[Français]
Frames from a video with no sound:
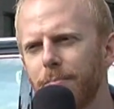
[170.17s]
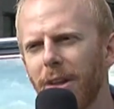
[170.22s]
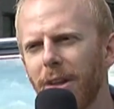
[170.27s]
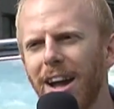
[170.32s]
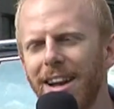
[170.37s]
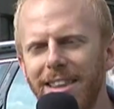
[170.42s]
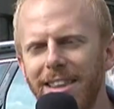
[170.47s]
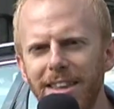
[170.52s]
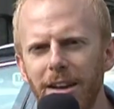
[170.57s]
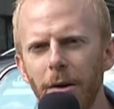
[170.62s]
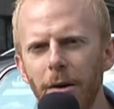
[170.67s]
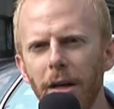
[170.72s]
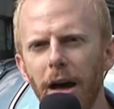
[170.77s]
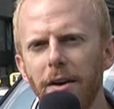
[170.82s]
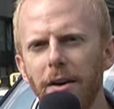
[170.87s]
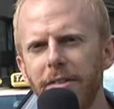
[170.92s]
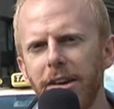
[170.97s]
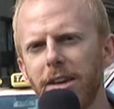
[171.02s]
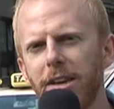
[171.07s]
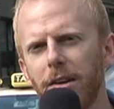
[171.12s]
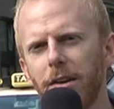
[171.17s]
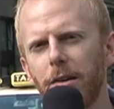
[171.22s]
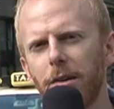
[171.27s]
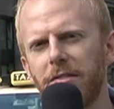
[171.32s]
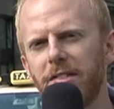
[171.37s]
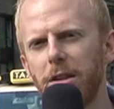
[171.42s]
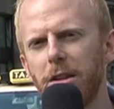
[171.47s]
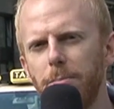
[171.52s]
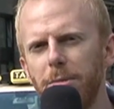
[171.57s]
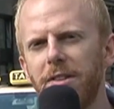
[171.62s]
un lien avec
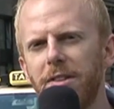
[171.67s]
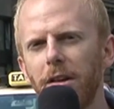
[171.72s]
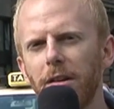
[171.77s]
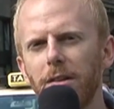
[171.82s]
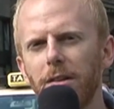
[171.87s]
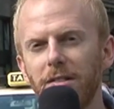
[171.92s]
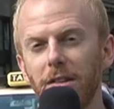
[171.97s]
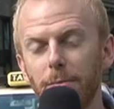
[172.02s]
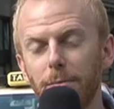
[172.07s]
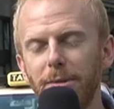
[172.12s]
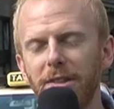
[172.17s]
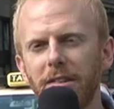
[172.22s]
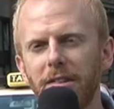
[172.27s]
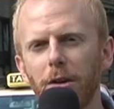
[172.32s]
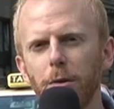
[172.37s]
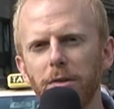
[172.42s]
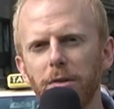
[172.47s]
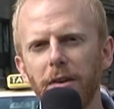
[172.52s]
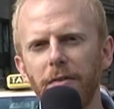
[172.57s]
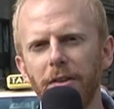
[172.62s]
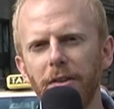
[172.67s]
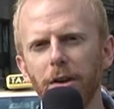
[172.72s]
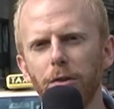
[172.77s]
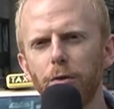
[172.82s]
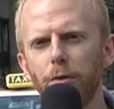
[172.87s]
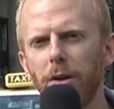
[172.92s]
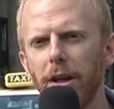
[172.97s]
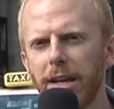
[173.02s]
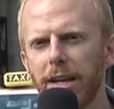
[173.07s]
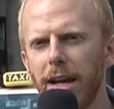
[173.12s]
cette, mystérieuse affaire
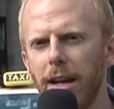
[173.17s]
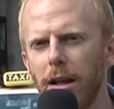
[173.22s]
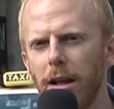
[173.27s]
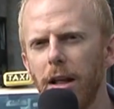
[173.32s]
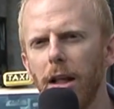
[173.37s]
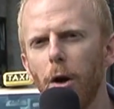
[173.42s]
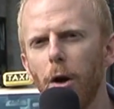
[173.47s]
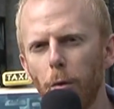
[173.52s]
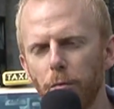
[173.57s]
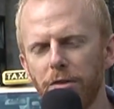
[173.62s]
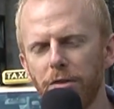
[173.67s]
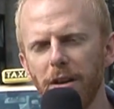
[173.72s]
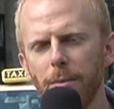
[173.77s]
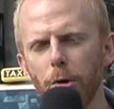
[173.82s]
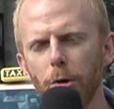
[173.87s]
sur laquelle on vous a